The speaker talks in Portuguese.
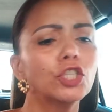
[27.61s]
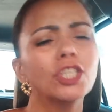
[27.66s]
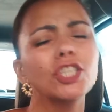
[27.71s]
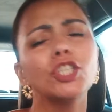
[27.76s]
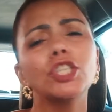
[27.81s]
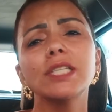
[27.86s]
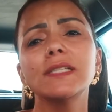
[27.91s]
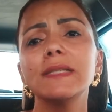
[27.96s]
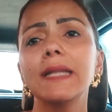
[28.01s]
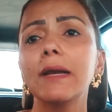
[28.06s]

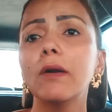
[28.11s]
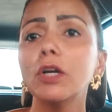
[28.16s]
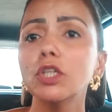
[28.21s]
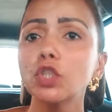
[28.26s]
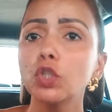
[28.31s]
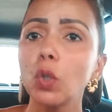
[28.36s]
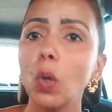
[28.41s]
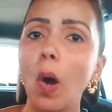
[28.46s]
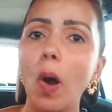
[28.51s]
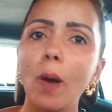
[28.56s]
Gente, esse
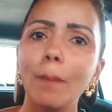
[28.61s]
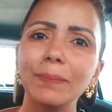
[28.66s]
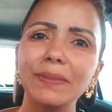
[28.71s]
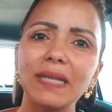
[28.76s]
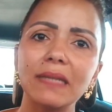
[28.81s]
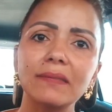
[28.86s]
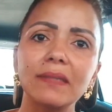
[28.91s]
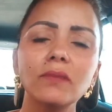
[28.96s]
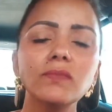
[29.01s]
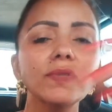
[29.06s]
negócio de golpe
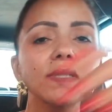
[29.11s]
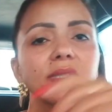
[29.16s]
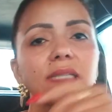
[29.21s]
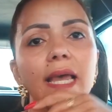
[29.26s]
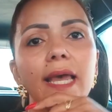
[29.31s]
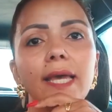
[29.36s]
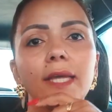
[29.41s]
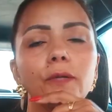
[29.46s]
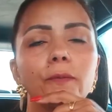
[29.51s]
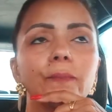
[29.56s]
tá tão
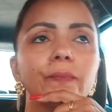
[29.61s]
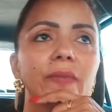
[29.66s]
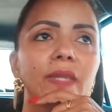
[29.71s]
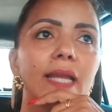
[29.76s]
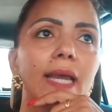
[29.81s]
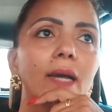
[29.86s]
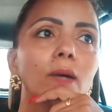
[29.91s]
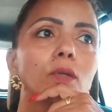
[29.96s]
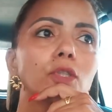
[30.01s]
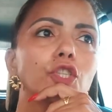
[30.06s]
sério,
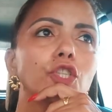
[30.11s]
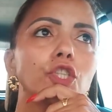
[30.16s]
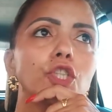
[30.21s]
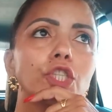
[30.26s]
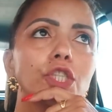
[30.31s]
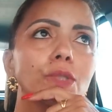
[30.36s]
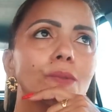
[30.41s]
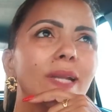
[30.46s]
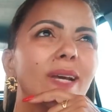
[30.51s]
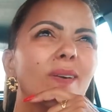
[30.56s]
né? Hoje Hoje em
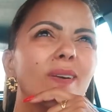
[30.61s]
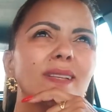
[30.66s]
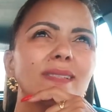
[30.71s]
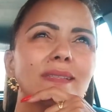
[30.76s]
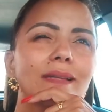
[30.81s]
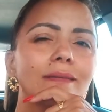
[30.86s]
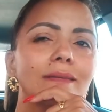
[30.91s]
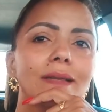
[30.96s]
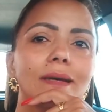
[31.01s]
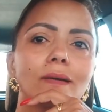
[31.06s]
dia o
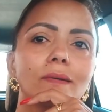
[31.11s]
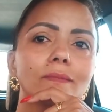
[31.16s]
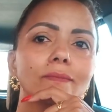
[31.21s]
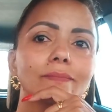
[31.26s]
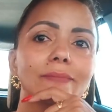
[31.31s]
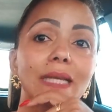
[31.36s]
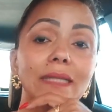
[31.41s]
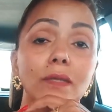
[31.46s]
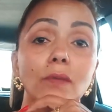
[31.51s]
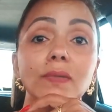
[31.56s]
negócio tá
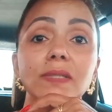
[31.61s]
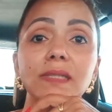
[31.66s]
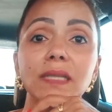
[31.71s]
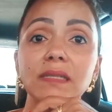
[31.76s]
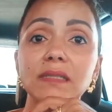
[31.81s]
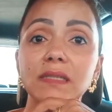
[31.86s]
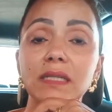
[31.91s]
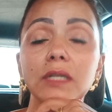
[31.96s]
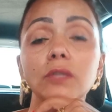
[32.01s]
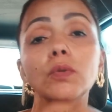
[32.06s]
tão, tá tão
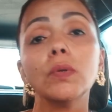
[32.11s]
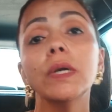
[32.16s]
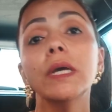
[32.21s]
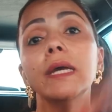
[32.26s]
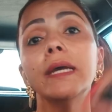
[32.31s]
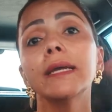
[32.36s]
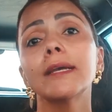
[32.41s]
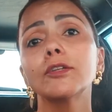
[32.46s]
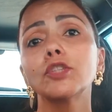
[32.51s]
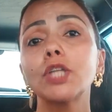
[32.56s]
esquisito
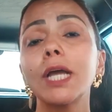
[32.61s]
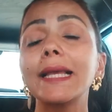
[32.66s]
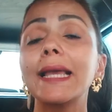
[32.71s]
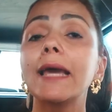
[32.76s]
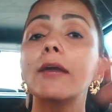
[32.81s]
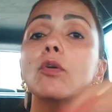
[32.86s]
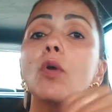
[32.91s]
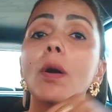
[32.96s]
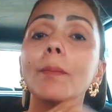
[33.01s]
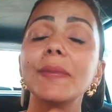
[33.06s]
que eu já
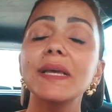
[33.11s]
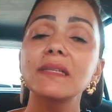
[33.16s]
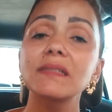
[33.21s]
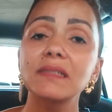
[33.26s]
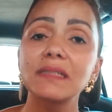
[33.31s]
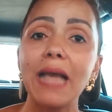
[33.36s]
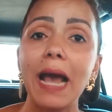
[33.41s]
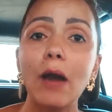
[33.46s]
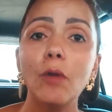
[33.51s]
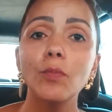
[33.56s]
quero
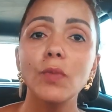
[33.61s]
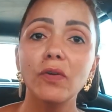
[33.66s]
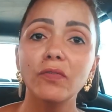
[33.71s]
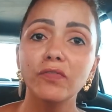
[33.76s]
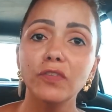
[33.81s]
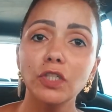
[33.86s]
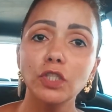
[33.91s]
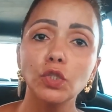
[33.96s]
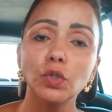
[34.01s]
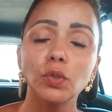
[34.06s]
começar o meu
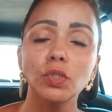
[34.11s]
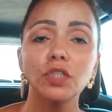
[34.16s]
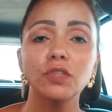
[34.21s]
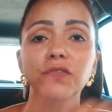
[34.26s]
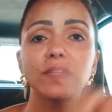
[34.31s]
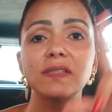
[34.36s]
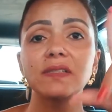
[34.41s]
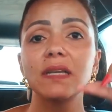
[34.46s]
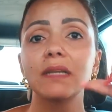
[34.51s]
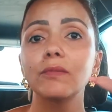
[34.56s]
vídeo te
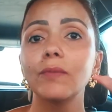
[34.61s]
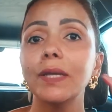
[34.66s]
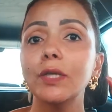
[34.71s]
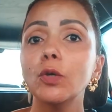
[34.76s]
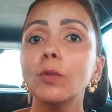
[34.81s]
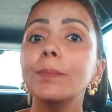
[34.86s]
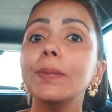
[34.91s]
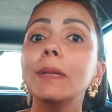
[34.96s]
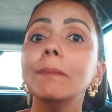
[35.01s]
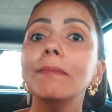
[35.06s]
fazendo
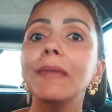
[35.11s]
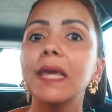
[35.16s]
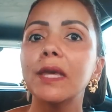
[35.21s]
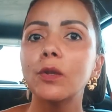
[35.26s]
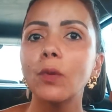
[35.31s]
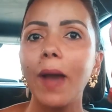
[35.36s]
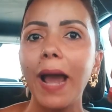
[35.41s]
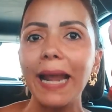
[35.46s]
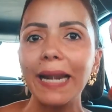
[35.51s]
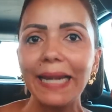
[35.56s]
aí o
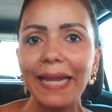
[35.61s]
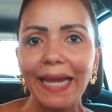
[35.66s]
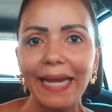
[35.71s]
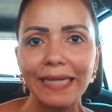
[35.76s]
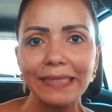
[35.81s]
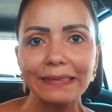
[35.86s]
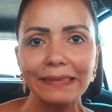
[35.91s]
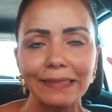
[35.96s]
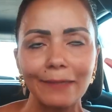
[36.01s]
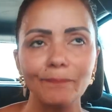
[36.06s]
primeiro
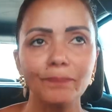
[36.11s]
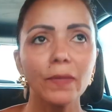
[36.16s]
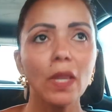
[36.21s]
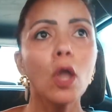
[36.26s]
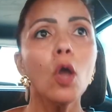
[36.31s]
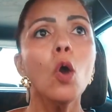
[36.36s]
alerta.